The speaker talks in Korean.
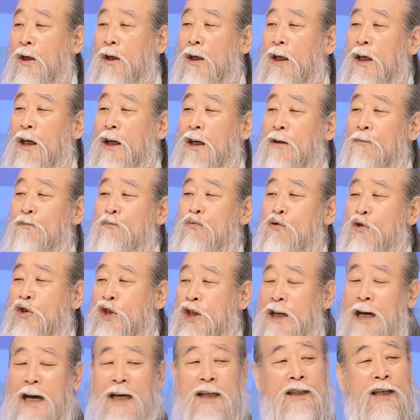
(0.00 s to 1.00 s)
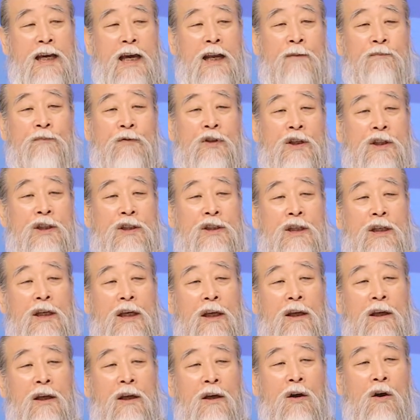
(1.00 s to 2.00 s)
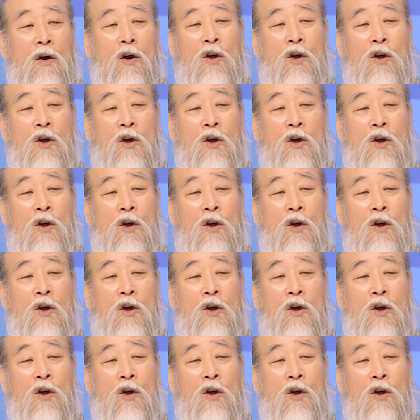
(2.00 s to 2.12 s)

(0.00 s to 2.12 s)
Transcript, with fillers: 이거는 무식한 사람들이지